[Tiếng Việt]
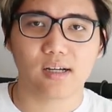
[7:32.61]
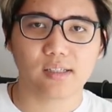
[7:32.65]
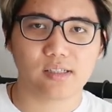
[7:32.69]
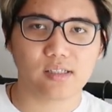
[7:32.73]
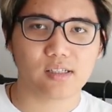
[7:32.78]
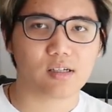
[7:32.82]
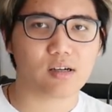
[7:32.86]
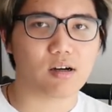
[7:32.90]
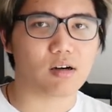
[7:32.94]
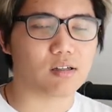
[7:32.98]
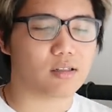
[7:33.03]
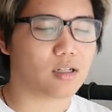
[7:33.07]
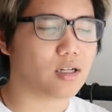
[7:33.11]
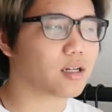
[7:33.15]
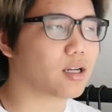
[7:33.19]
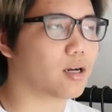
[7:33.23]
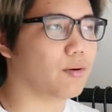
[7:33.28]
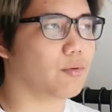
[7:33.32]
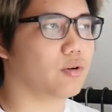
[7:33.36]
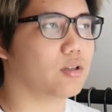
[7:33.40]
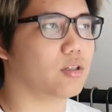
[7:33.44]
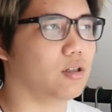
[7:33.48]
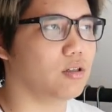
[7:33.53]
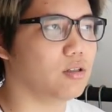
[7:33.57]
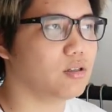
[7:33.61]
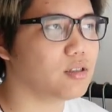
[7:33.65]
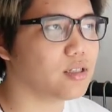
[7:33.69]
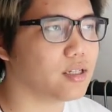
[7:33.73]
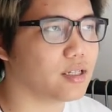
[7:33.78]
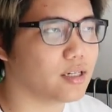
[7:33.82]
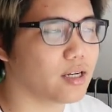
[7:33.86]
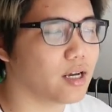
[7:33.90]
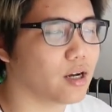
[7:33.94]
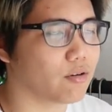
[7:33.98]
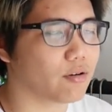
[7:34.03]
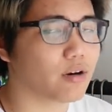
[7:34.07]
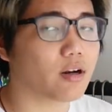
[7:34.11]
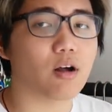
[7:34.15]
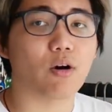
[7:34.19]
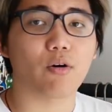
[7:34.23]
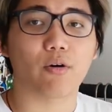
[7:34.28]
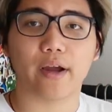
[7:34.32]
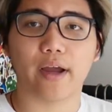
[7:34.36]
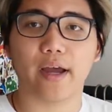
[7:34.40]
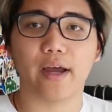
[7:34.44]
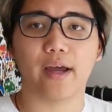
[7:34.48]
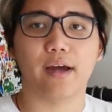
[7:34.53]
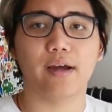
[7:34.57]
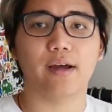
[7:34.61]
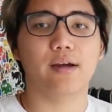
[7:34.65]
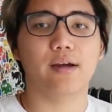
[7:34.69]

chứ còn tất cả mọi thứ thì đều rất là ok.